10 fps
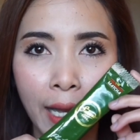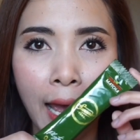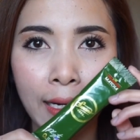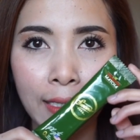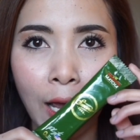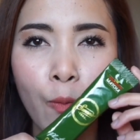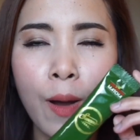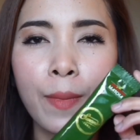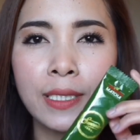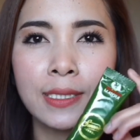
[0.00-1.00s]
นางนะ
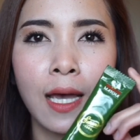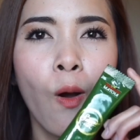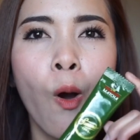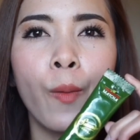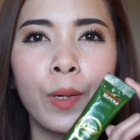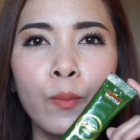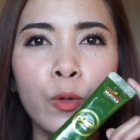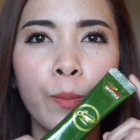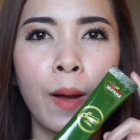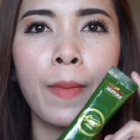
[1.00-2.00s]
ว่ามันจะหอมละมุน